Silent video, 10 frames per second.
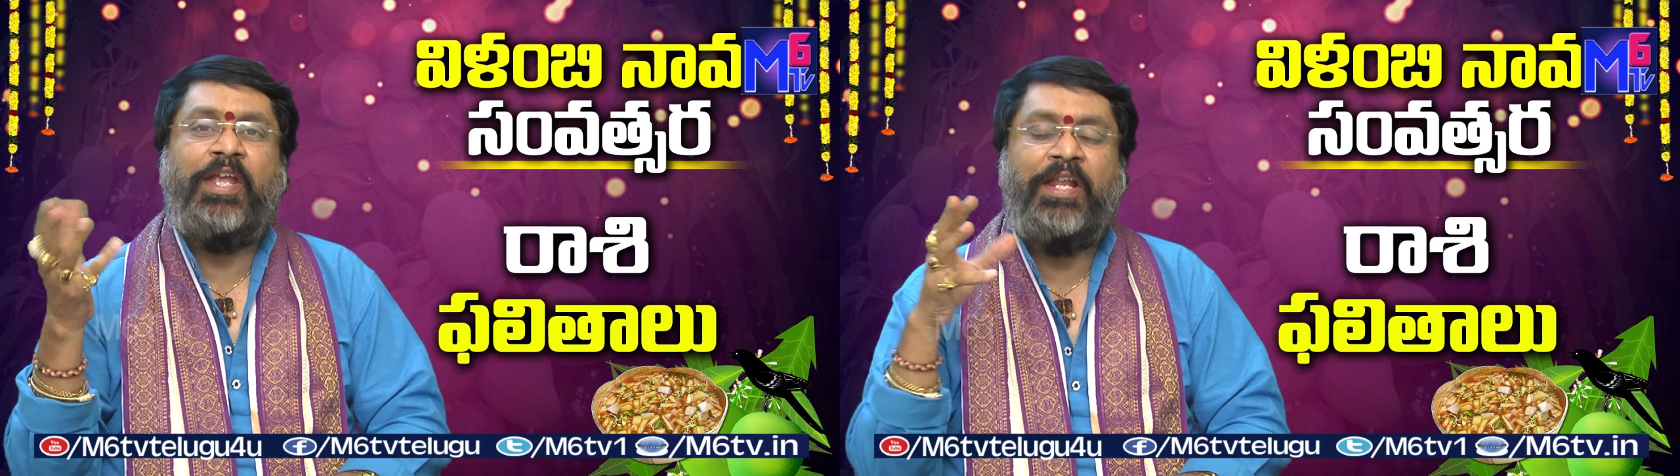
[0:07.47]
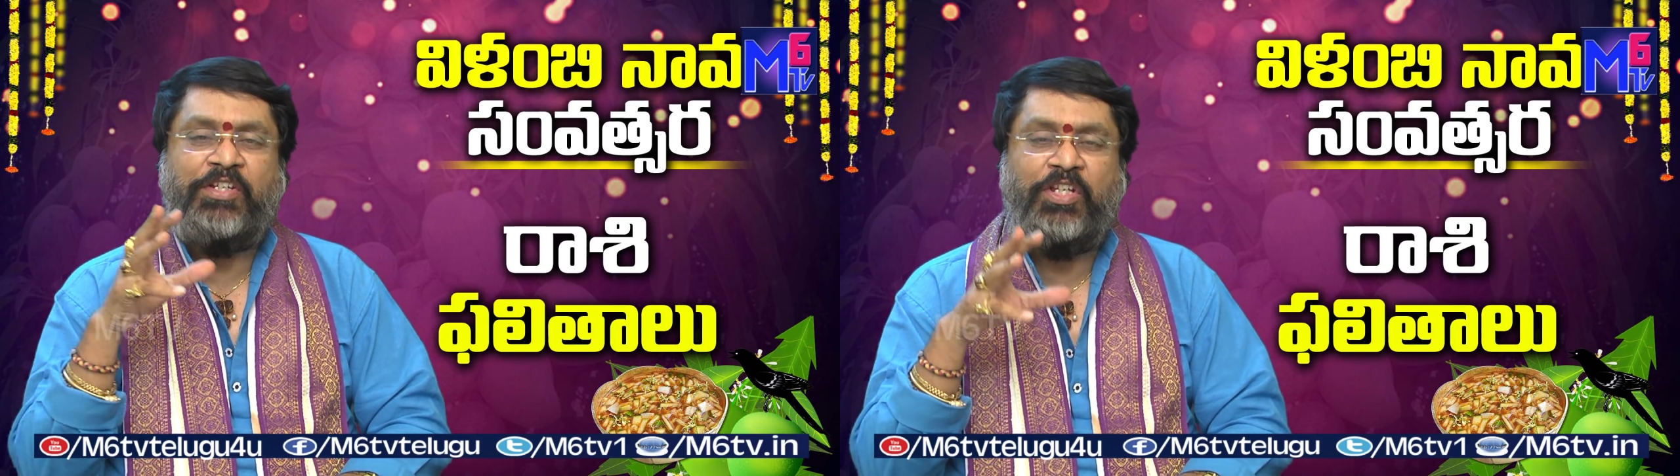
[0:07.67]

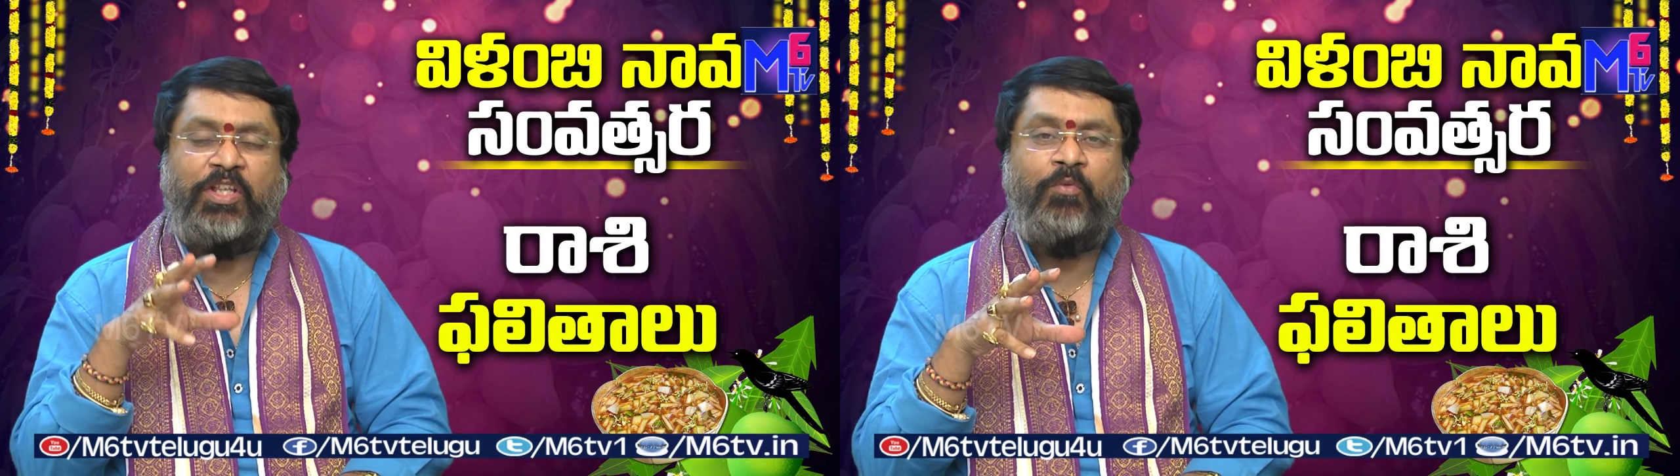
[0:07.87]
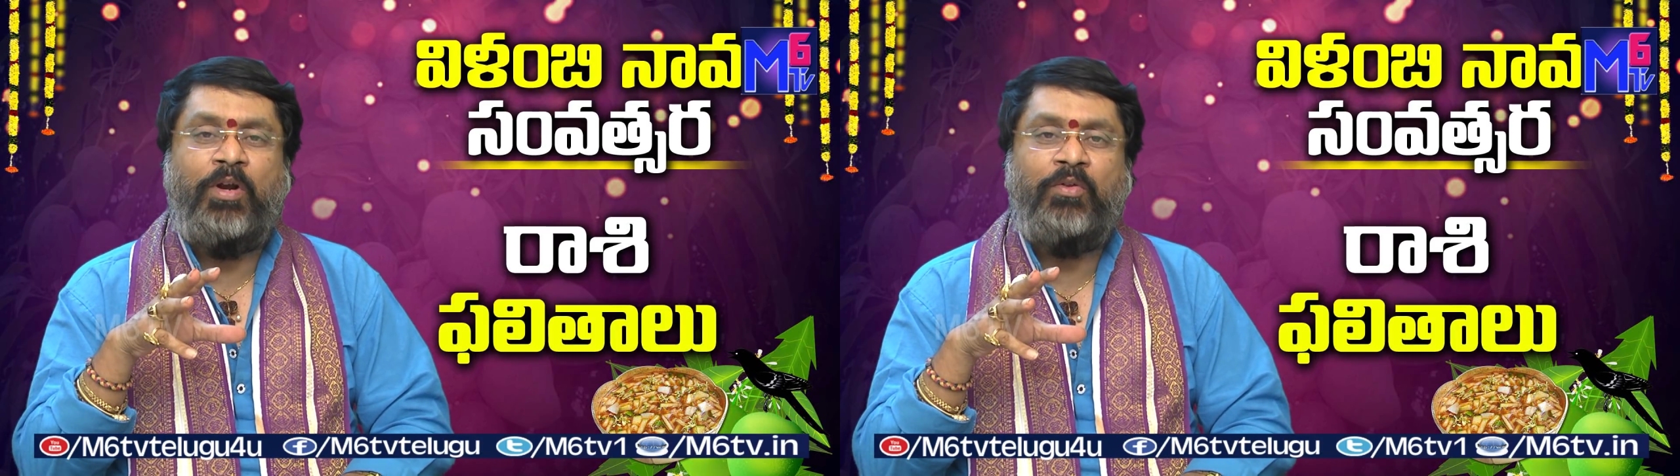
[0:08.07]
ఏ
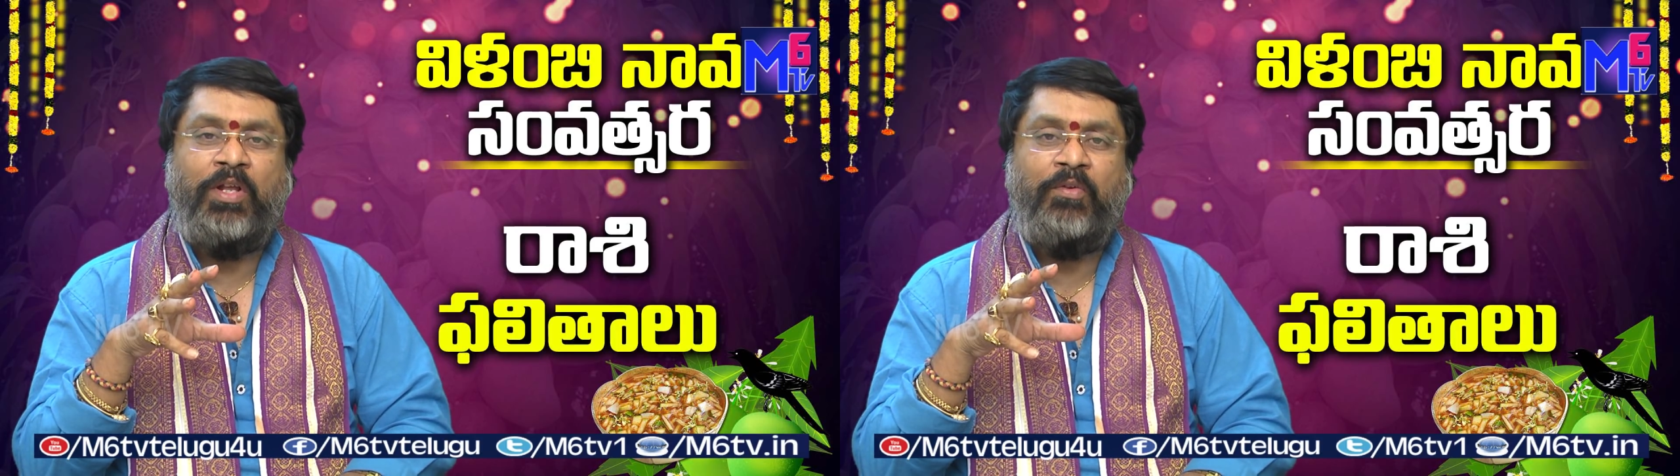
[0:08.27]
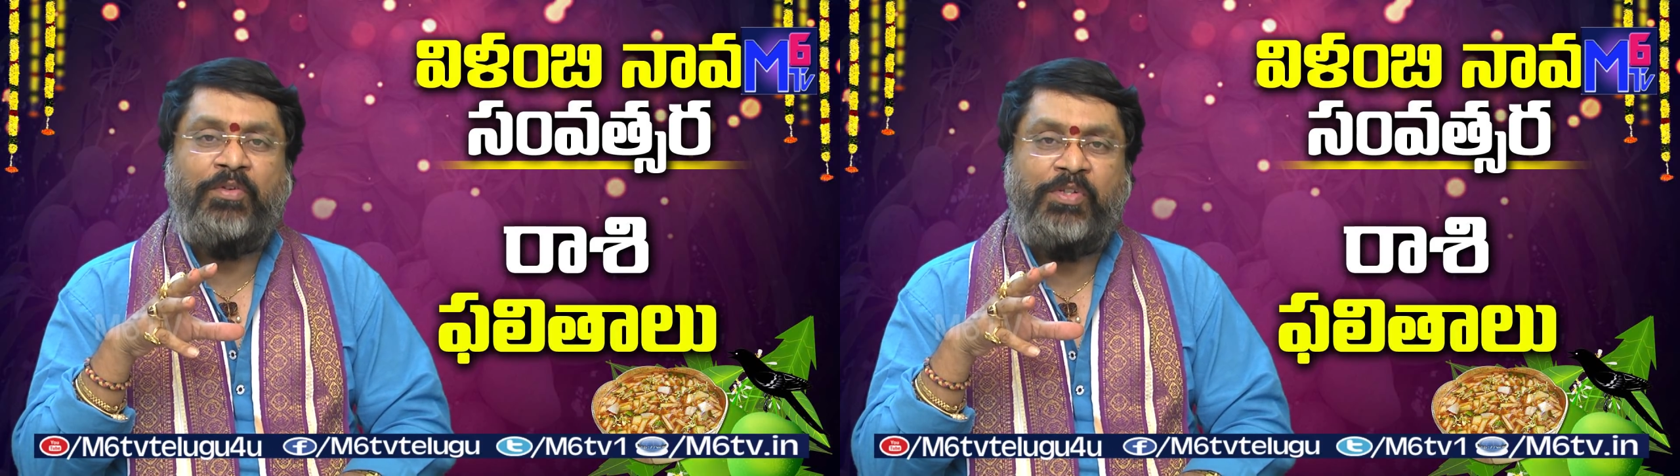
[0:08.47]
నక్షత్రం వాళ్ళు
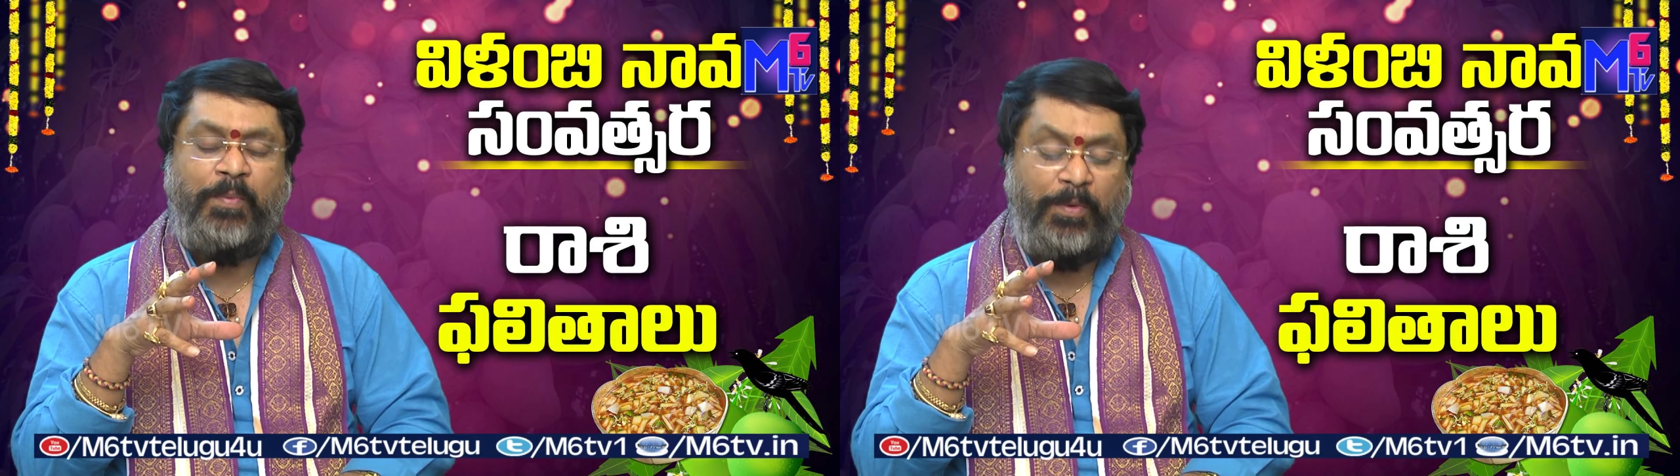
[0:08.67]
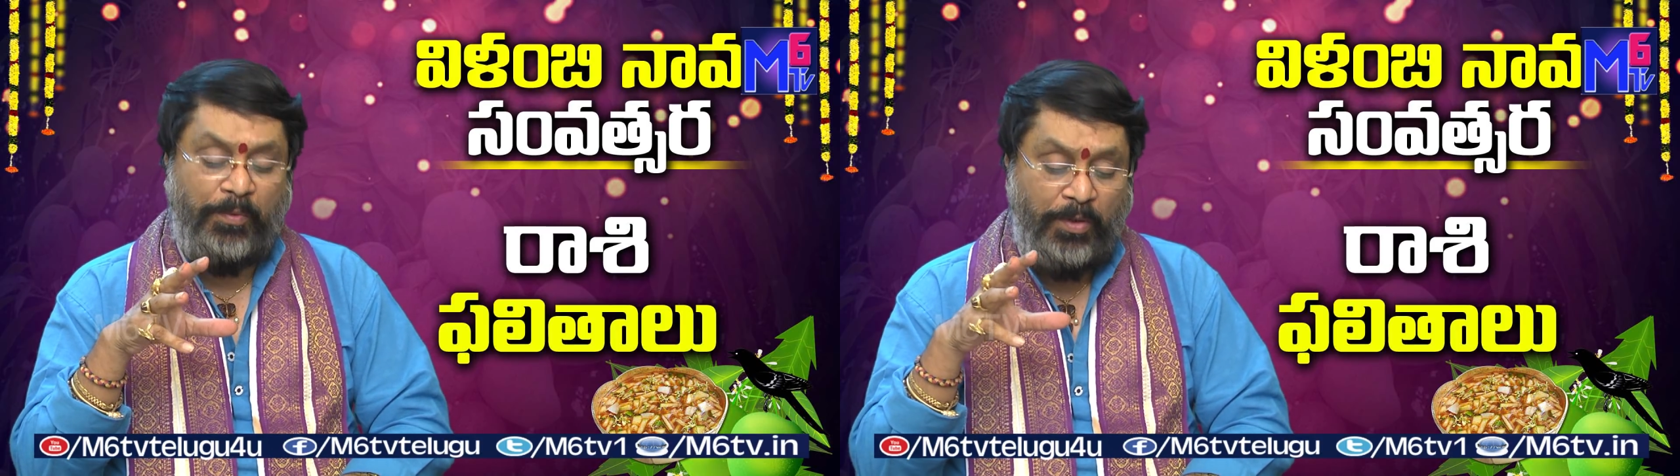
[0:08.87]
ఉన్నారు
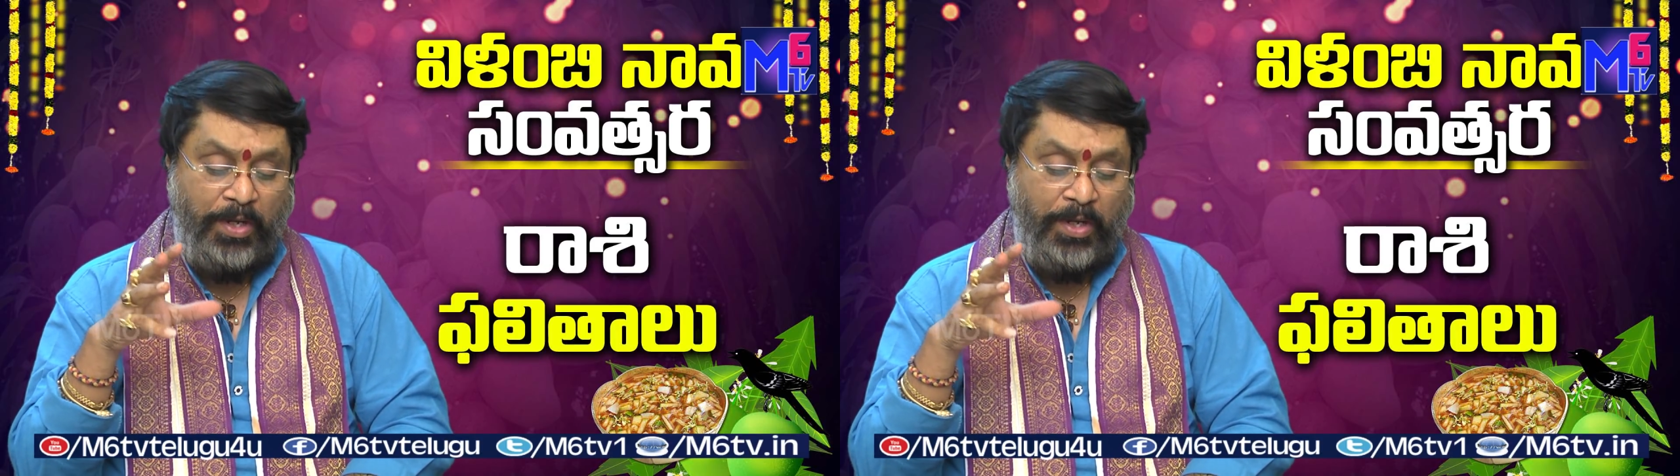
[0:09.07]
వచ్చినప్పుడు